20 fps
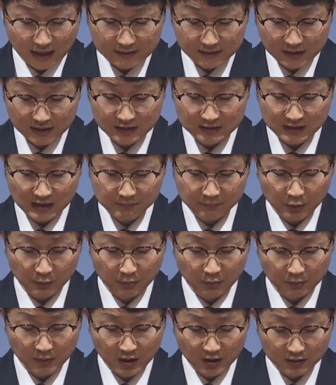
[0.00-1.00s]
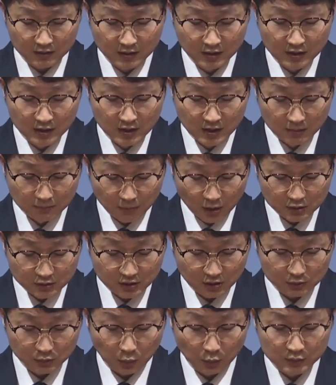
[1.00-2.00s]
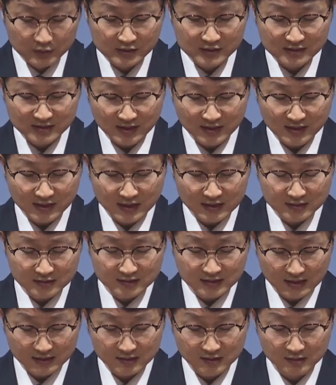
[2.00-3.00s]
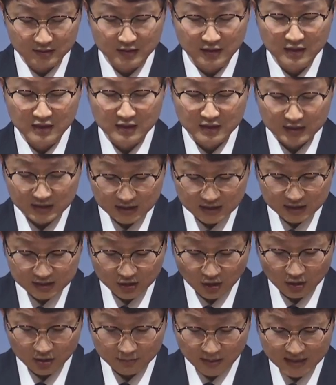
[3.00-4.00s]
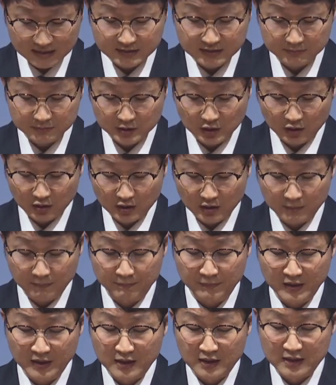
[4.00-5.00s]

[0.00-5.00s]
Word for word: 간단히 살펴보면, 먼저 돈을 사랑하는 자는 이 절 말씀처럼